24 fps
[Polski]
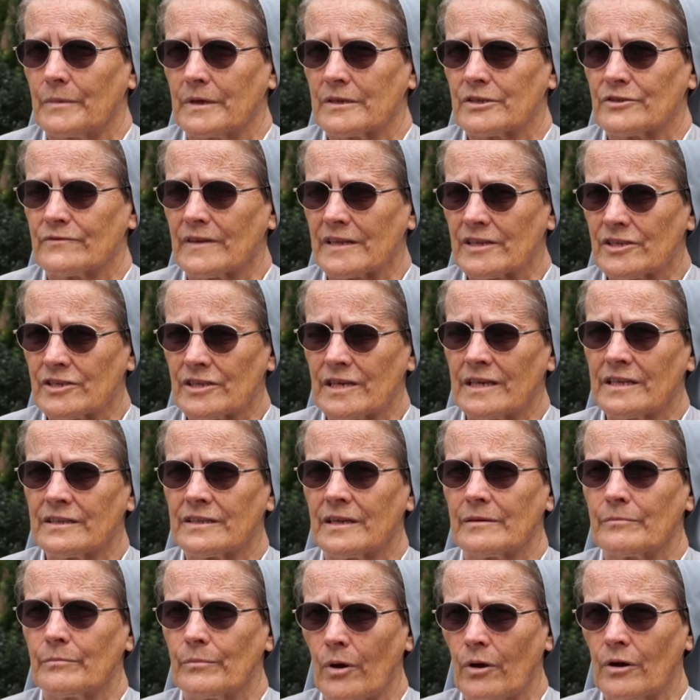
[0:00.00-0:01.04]

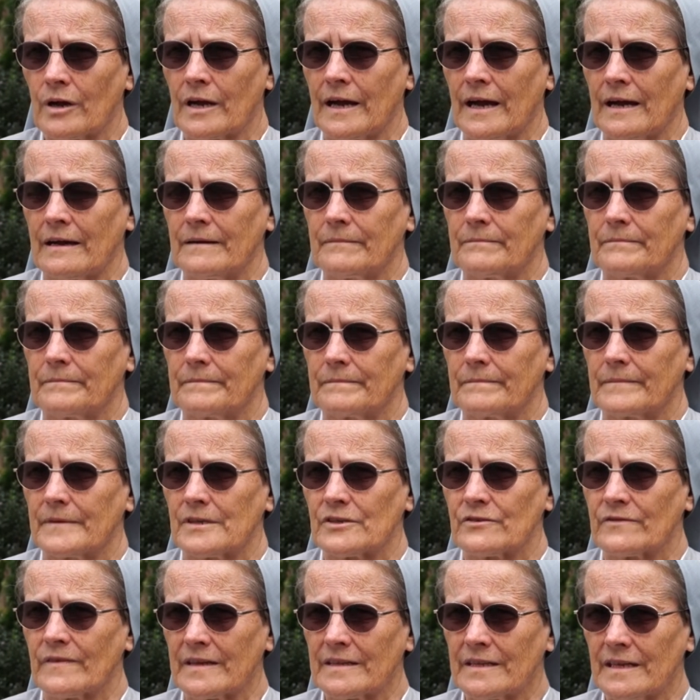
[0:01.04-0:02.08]
świadczenie Boga,
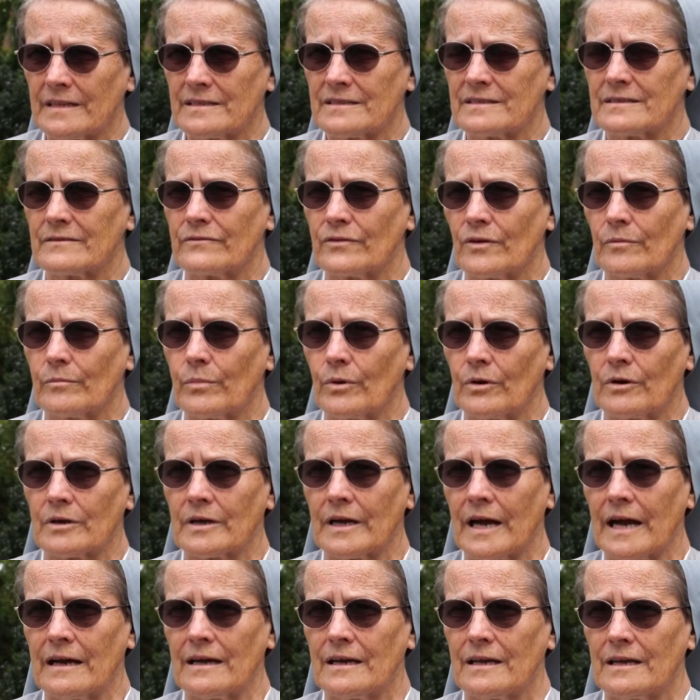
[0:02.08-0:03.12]
świadectwo
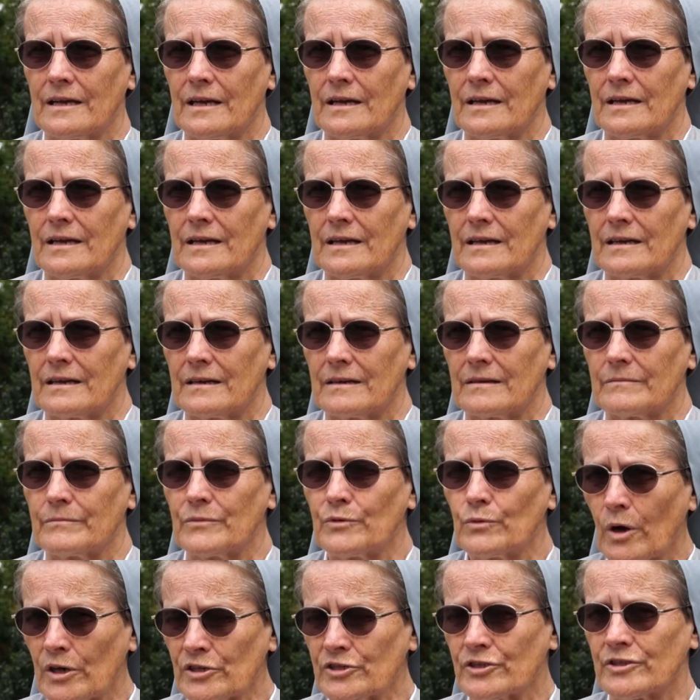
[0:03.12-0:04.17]
Boga,
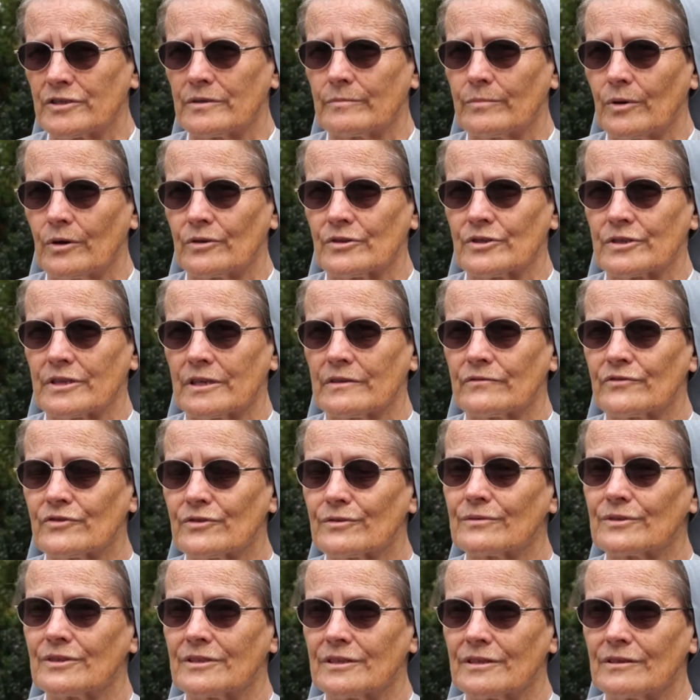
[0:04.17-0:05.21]
miłości Bożej
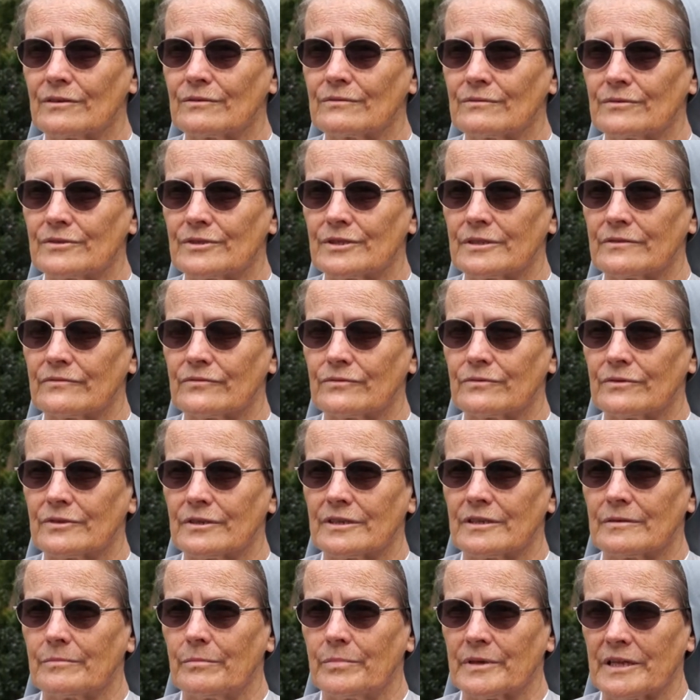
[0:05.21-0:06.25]
wśród tych ludzi, w
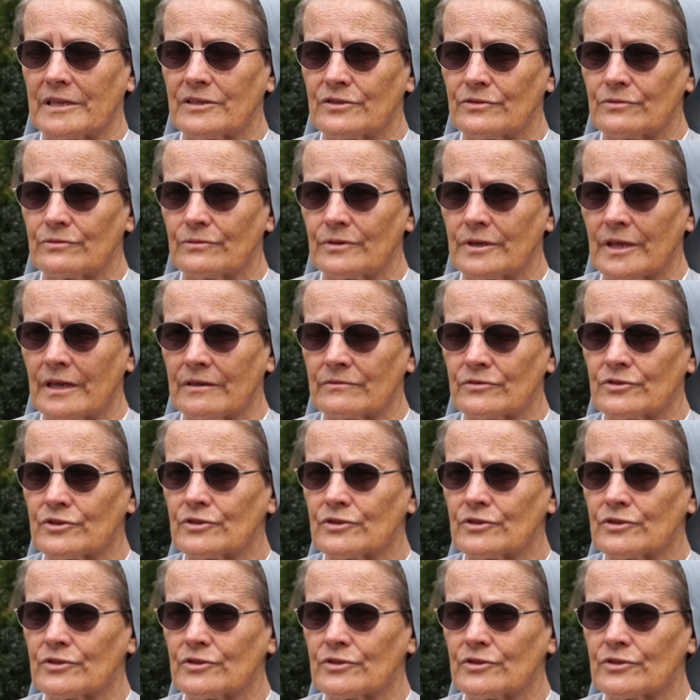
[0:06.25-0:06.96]
których pracuję,